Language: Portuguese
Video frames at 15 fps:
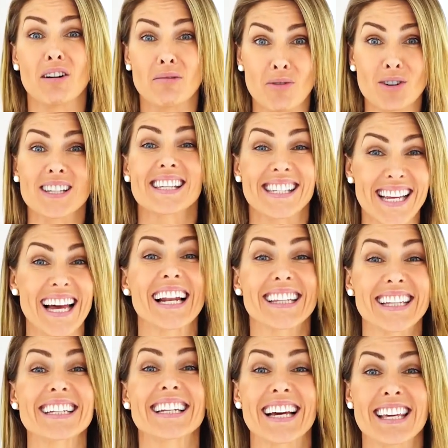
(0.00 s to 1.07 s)
famosa
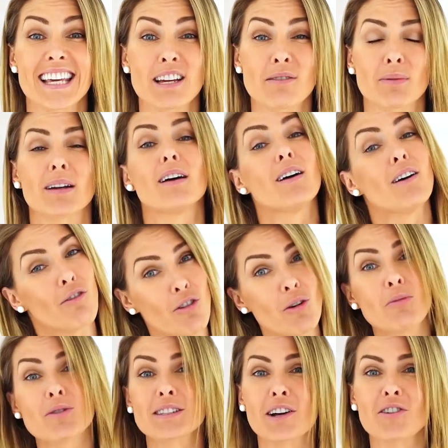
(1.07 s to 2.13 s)
sala da Ana Hickman.
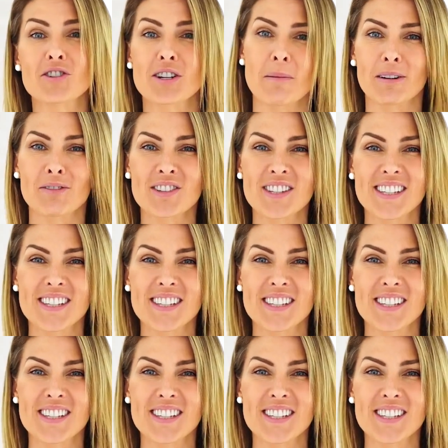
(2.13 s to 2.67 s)
Vou mostrar hoje ela para